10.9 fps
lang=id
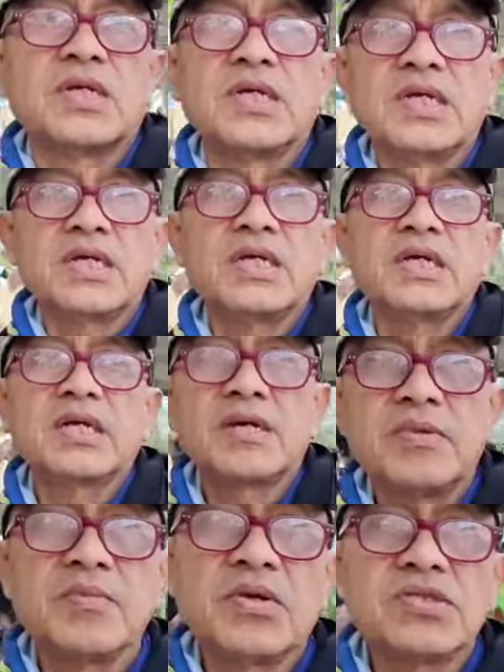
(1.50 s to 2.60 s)
Sore, eh,
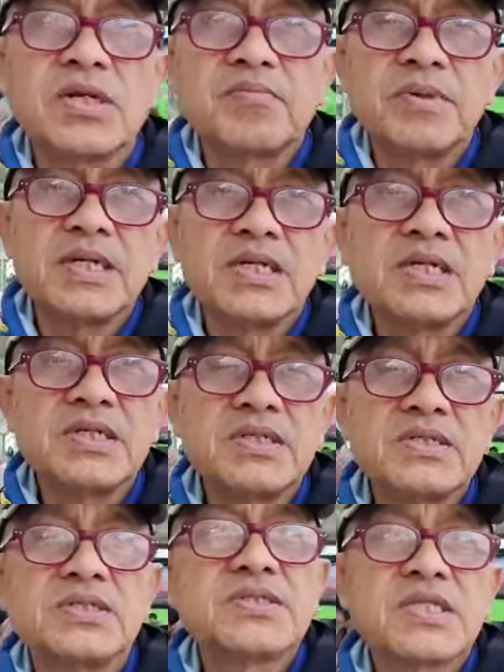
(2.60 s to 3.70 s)
kami baru sampai di
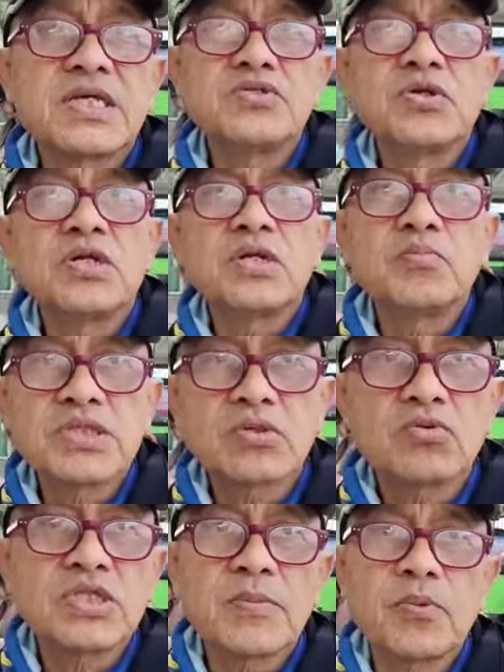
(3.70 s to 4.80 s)
stasiun di pusat
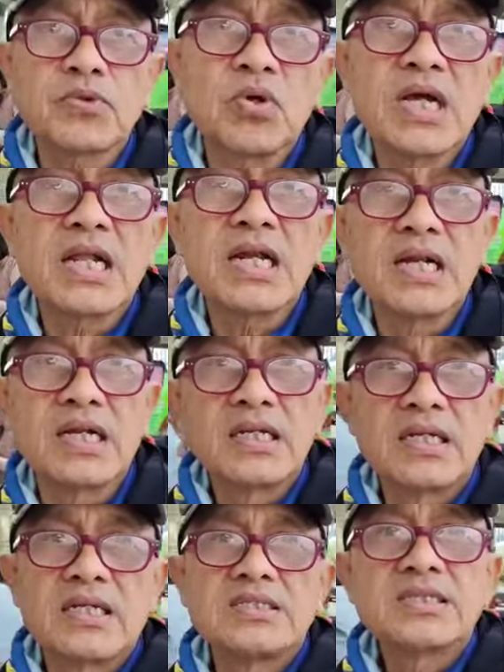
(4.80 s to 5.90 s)
kota Portugal.
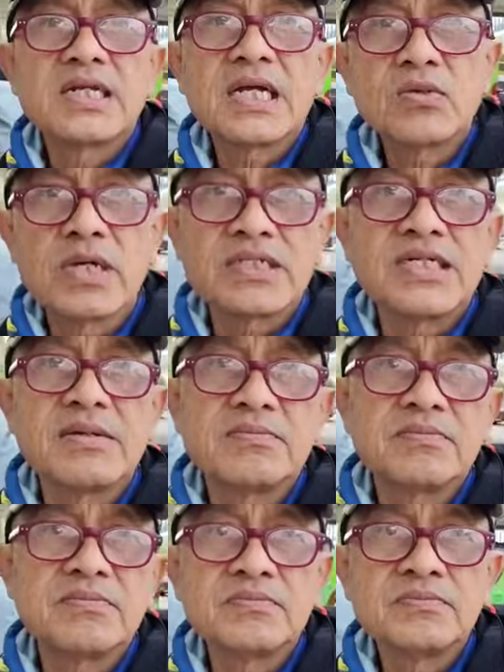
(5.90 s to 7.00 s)
Setelah dua jam,
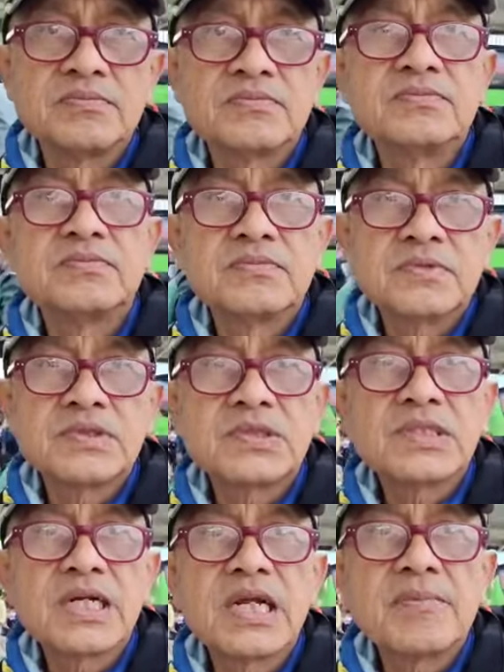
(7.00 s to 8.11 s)

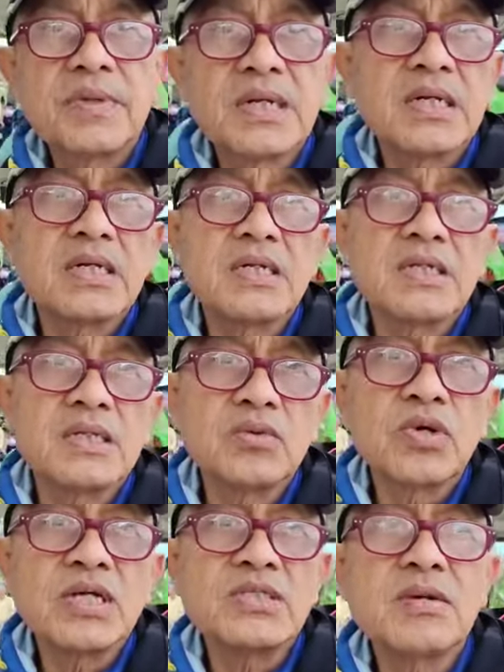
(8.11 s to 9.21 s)
setelah hampir
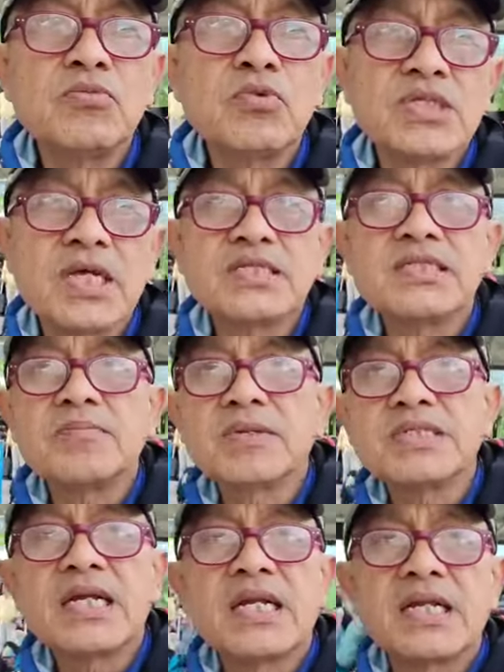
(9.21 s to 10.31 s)
dua jam, dua setengah jam
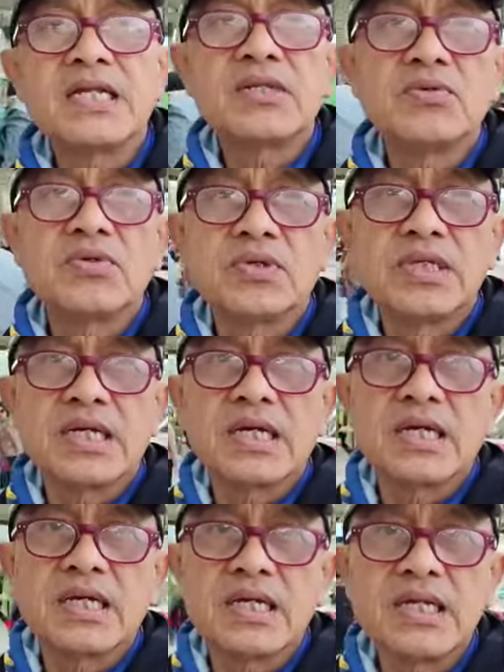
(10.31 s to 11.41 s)
perjalanan itu. Ya,
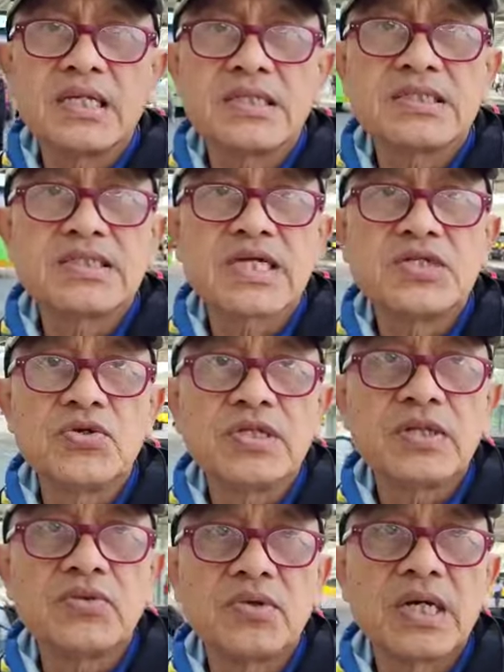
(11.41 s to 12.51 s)
ini
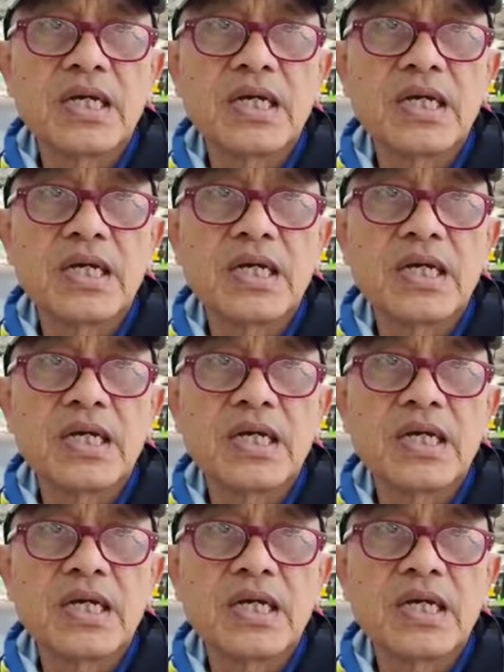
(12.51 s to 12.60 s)
stasiunnya itu.